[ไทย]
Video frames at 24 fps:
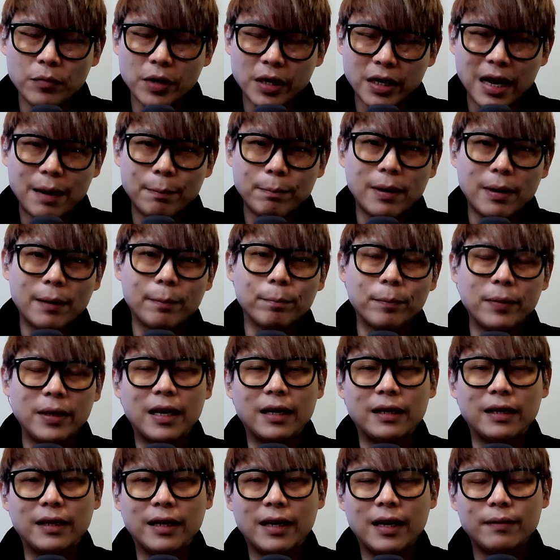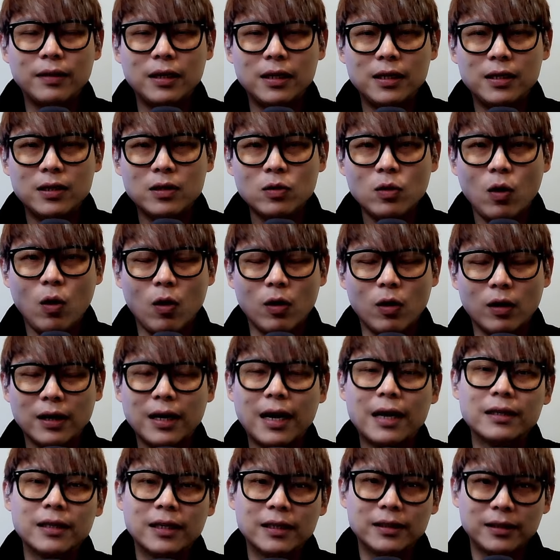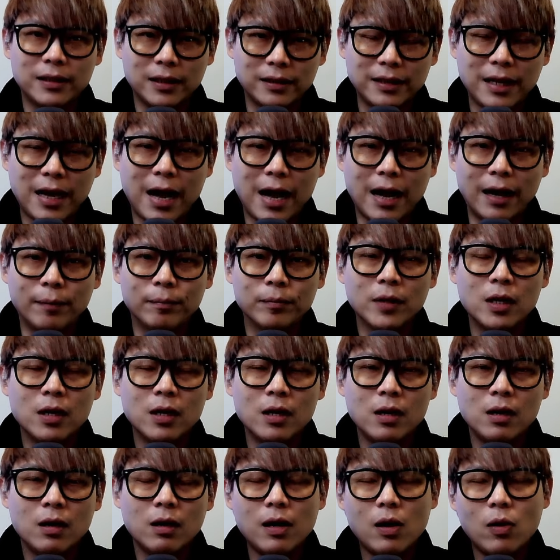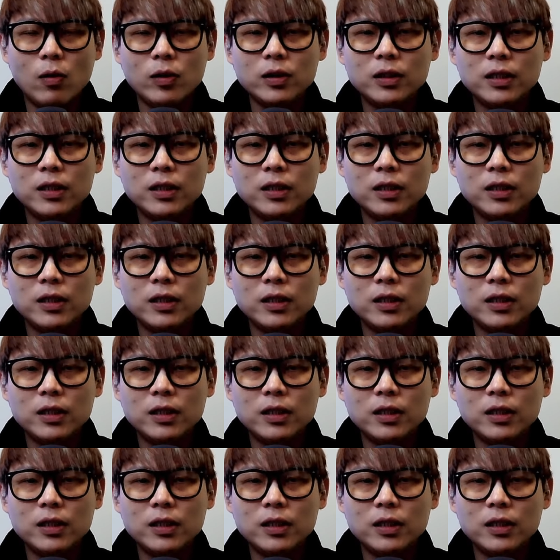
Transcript: มีการปรับเปลี่ยนนะครับในเรื่องของการเงินต่างๆ